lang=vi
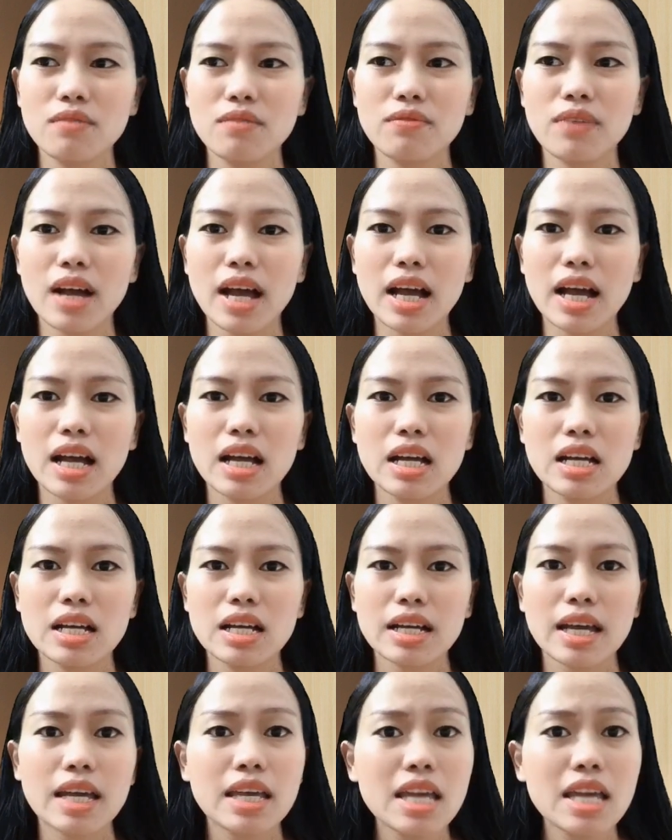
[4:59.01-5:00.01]
và
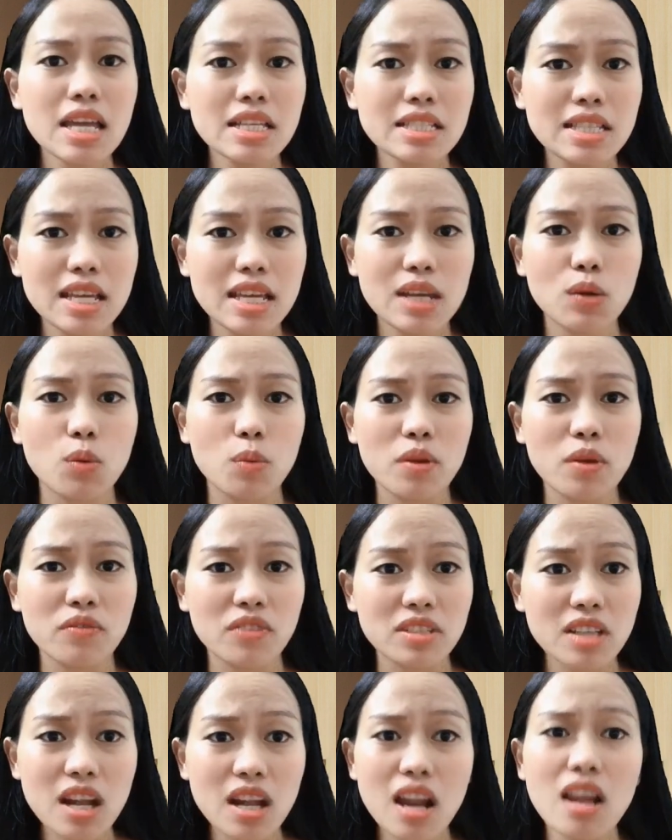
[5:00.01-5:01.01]
cái kiên trì của mình
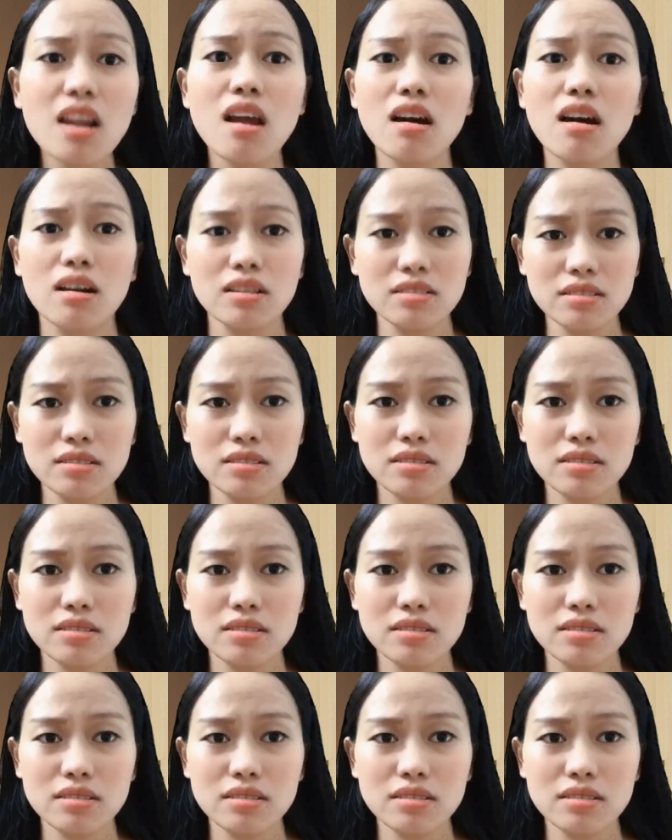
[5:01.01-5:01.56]
phải rất lớn